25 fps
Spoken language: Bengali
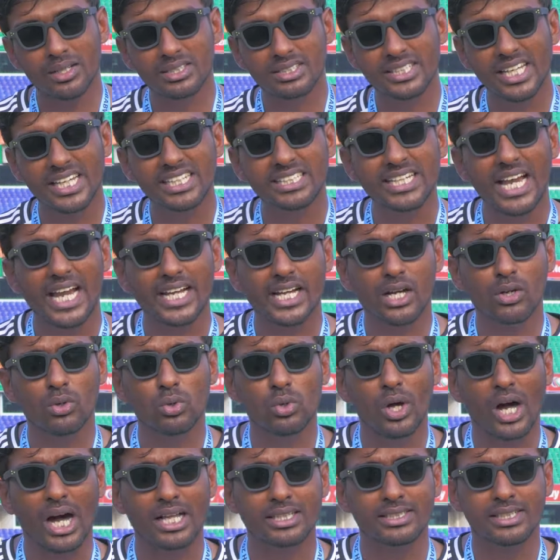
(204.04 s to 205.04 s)
যেই
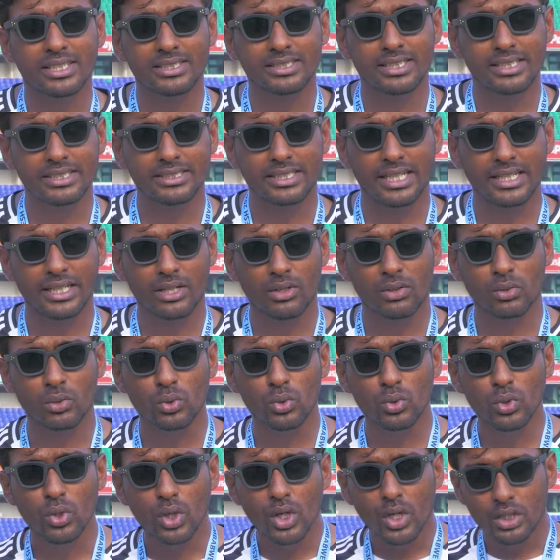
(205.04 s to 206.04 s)
জায়গাগুলো আছে যেই
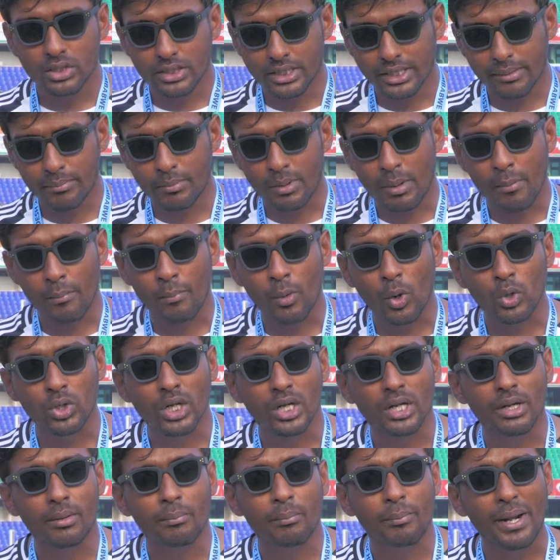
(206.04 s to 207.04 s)
জায়গাগুলোতে
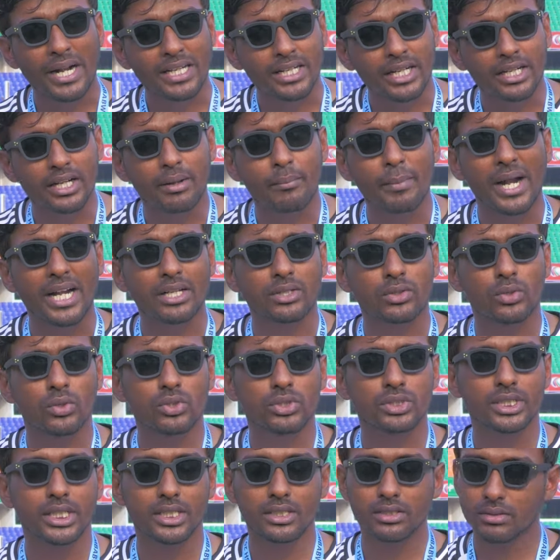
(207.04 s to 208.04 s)
বলার ব্যাটাররা ব্যাট
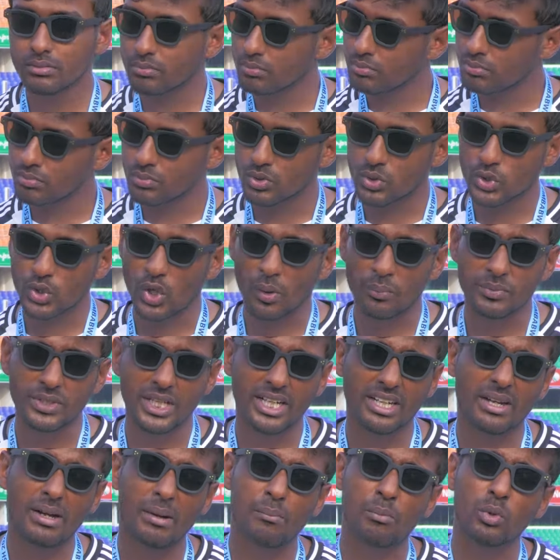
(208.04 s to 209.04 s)
করছেন সব
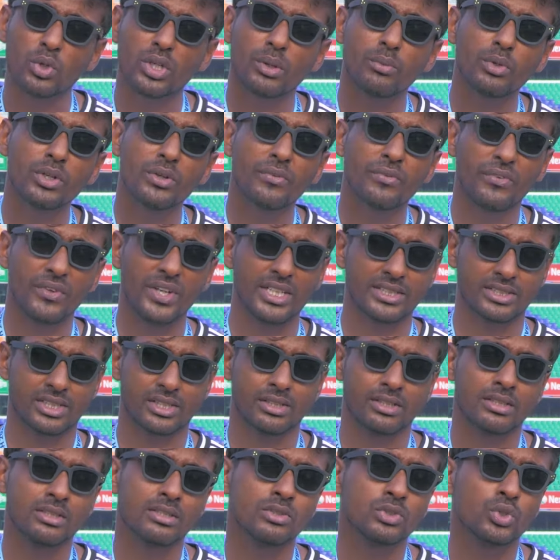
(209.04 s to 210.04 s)
জায়গা মোটামুটি ফিক্সড
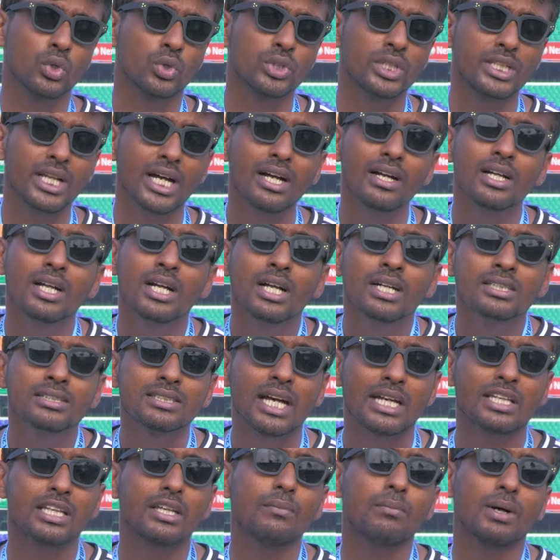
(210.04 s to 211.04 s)
যদি না
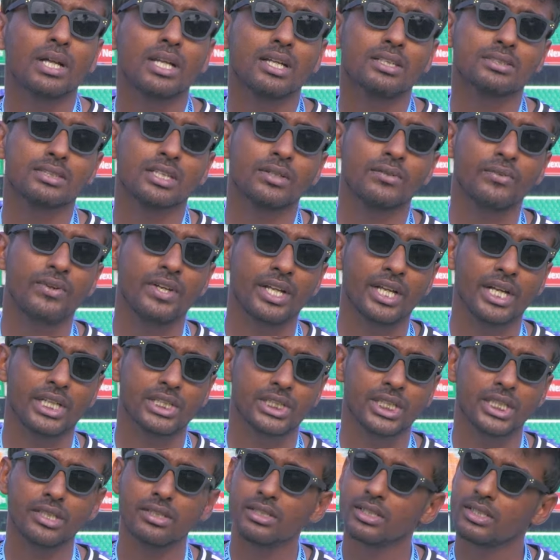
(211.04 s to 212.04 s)
সাকিব আল হাসান ফিরে
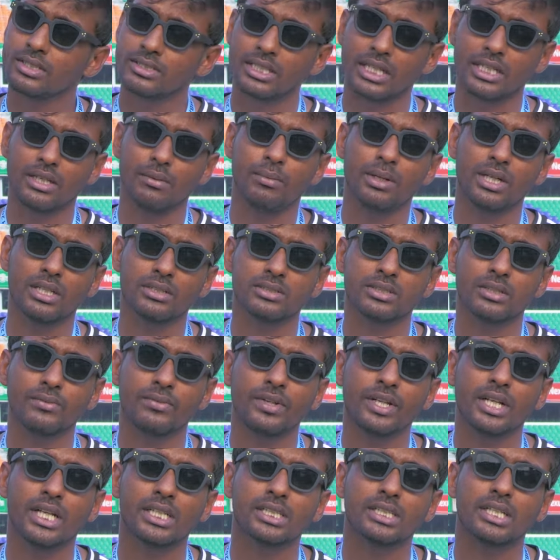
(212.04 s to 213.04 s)
আসেন সাকিব আল হাসান
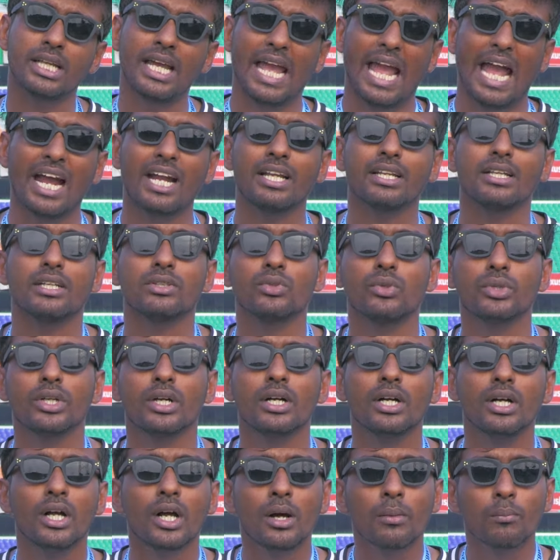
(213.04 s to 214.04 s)
ফিরে আসলে একটা দুইটা
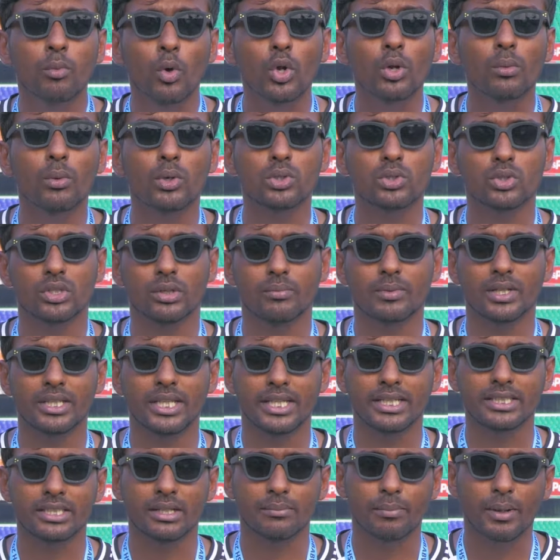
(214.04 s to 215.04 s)
পরিবর্তন আমরা
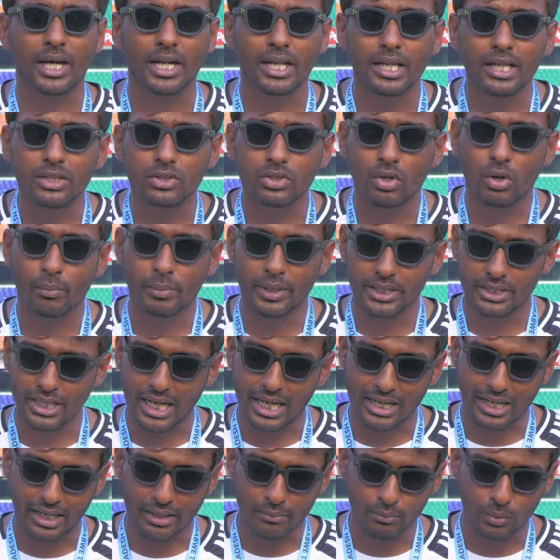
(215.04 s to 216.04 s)
দেখতে পারি তবে
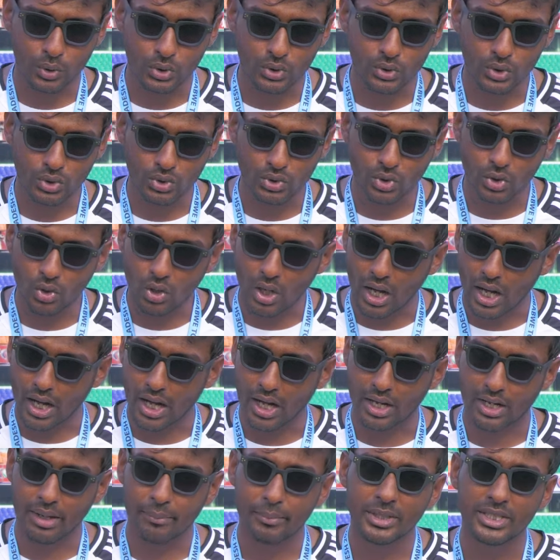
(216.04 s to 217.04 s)
তার আগ পর্যন্ত
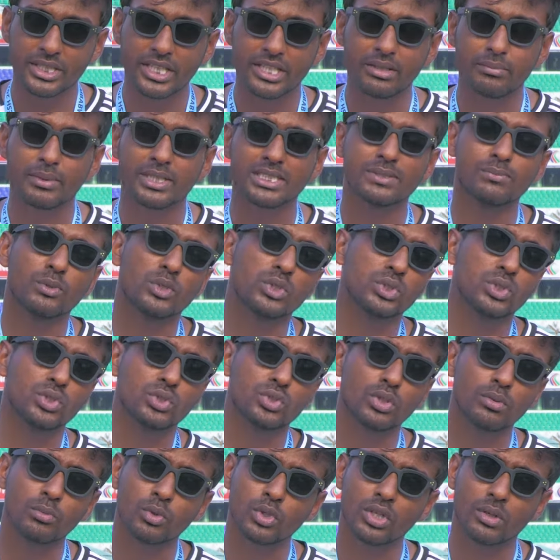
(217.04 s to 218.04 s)
আগামী তিন ম্যাচ
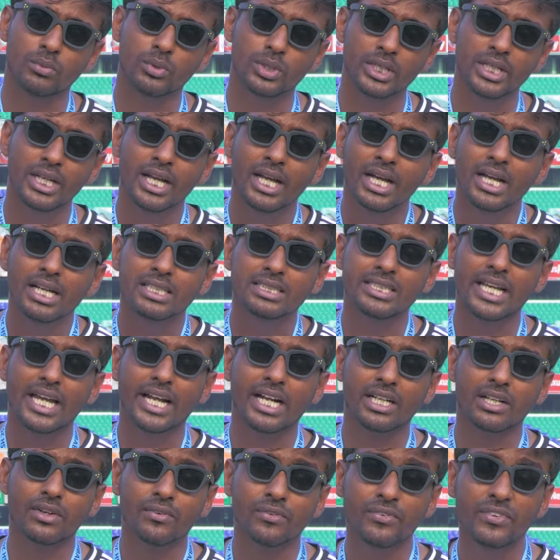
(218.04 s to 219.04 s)
পর্যন্ত মোটামুটি
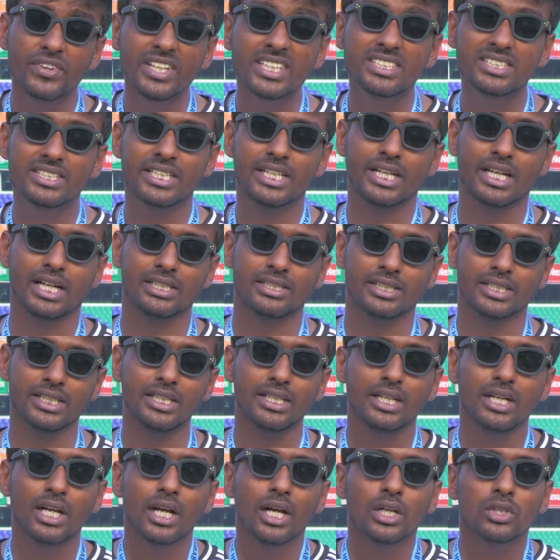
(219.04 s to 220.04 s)
জায়গাটা ফিক্সডই আছে
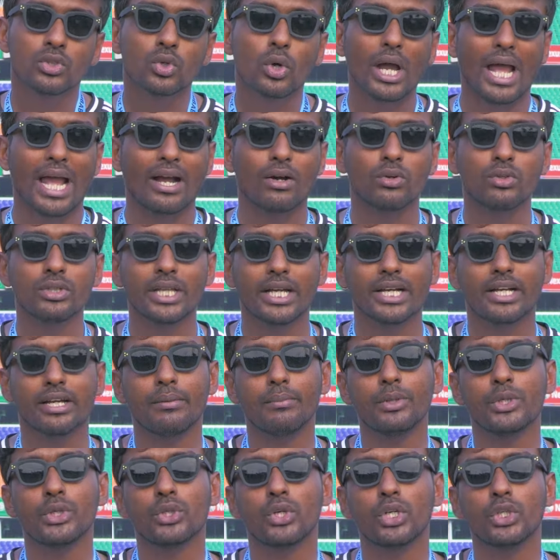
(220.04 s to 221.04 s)
তো এখন দেখার
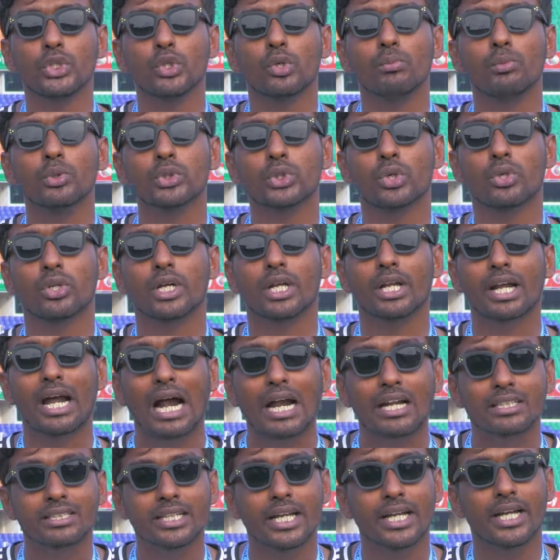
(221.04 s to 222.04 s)
বিষয় সৌম্য সরকার
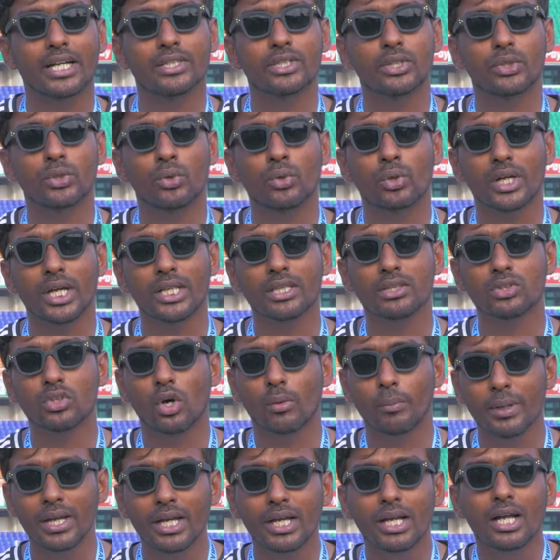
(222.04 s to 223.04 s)
কার জায়গাতে ঢুকেন
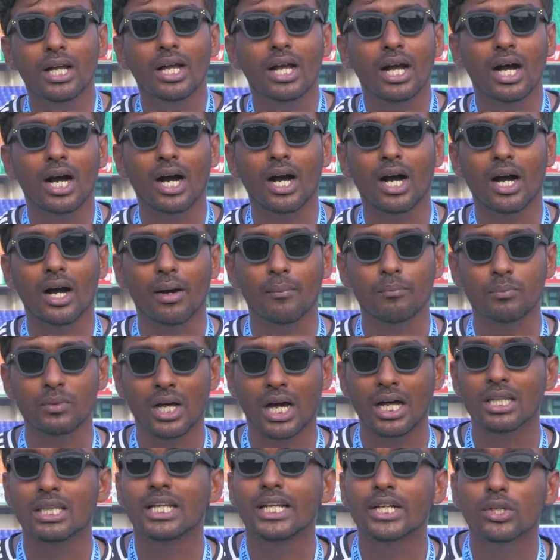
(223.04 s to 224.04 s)
তবে
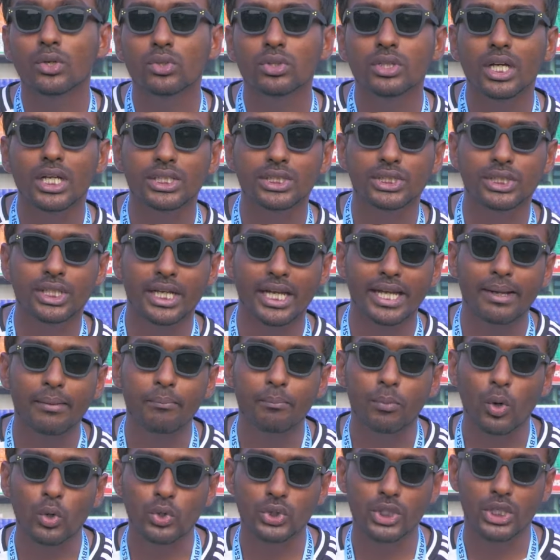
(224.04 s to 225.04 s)
আর লিটন দাসকে
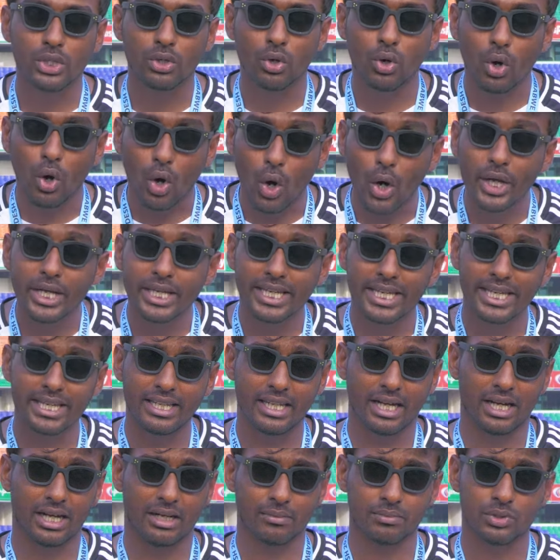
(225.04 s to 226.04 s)
বসানো হয় কি
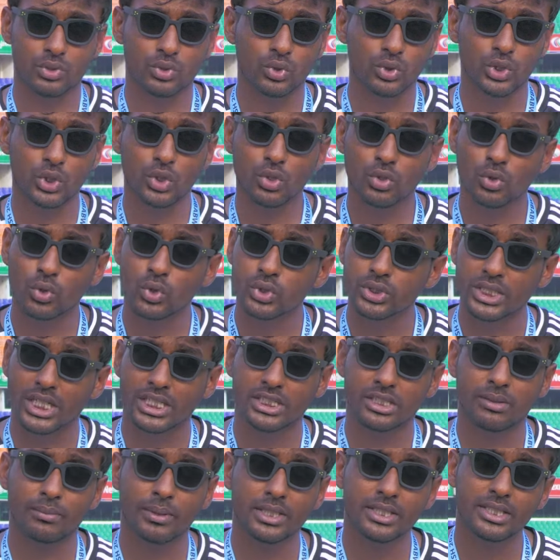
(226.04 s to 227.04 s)
না যদিও কোচ
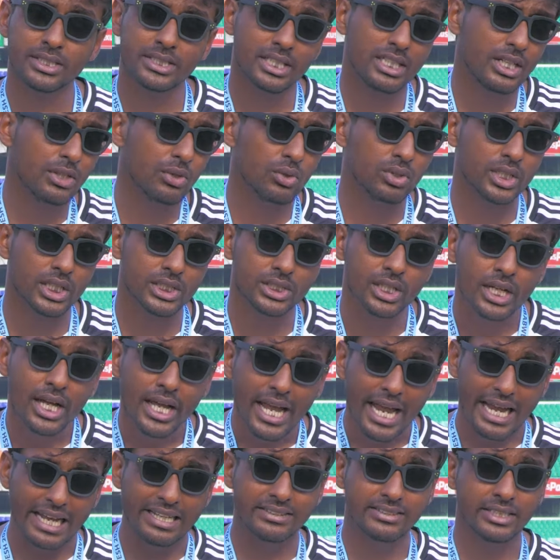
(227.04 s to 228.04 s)
আশাবাদী যে লিটন দাস
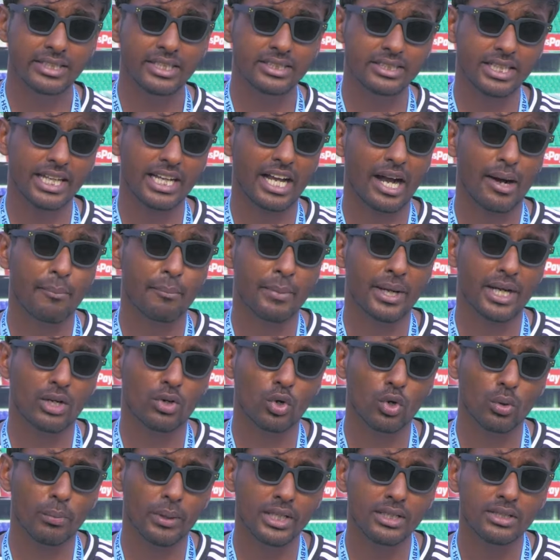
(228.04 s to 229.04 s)
এই সিরিজেই কামব্যাক
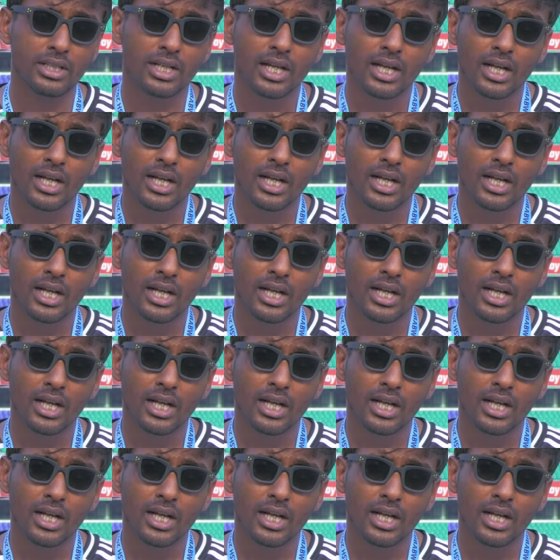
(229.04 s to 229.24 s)
করবেন